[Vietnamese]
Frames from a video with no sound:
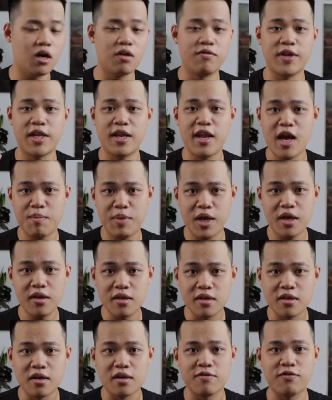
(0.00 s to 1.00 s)
Việt Nam ấy
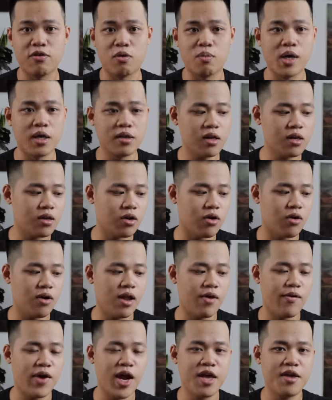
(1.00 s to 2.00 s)
thường phổ biến nhất đó
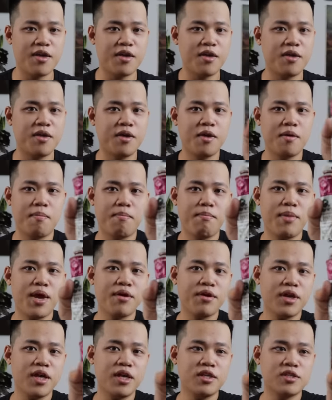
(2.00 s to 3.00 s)
là loại
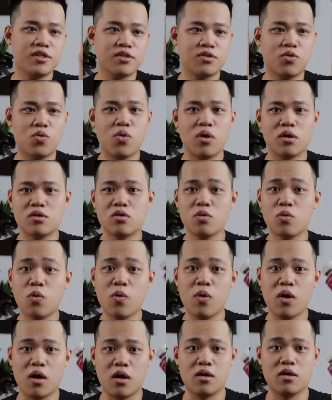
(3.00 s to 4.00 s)
Mary của Tung
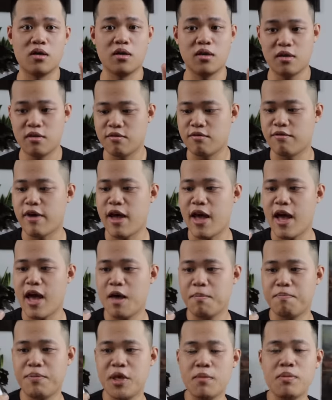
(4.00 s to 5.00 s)
Của
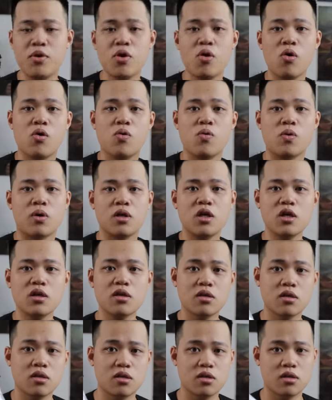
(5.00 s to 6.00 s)
và PBO của
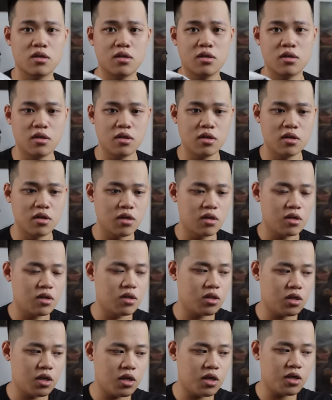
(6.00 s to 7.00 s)
Đức.
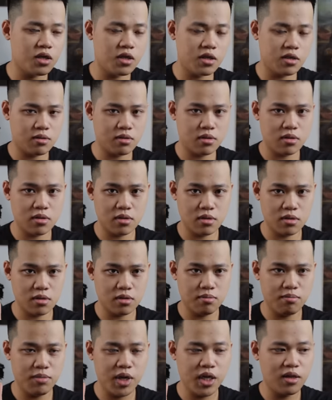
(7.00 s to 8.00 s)
Thì
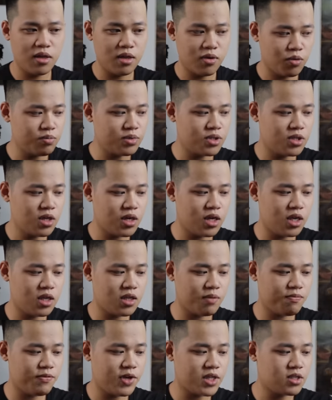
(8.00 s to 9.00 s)
mình cũng trước khi
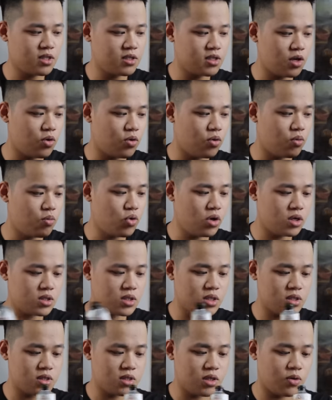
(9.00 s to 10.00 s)
tập vẽ sơn dầu, mua được
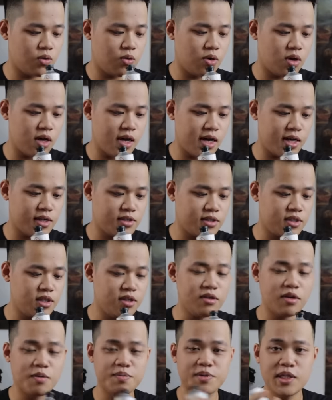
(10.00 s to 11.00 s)
sơn dầu hạng
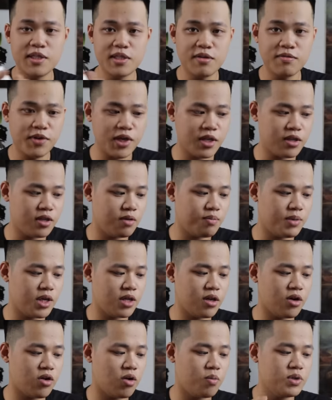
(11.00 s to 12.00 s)
học sinh sinh viên thì
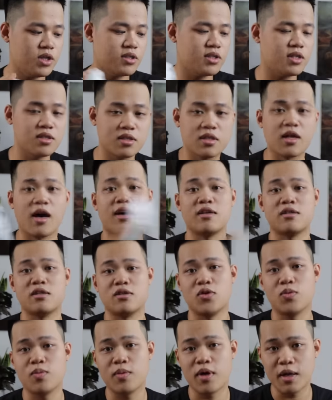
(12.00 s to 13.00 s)
mình đã có một thời gian dài
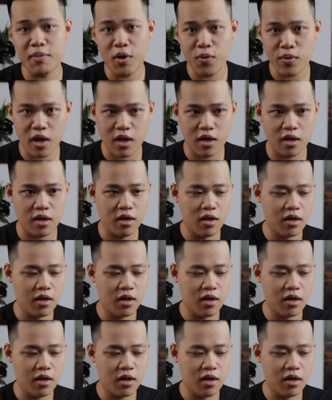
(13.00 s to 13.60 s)
sử dụng cái màu này.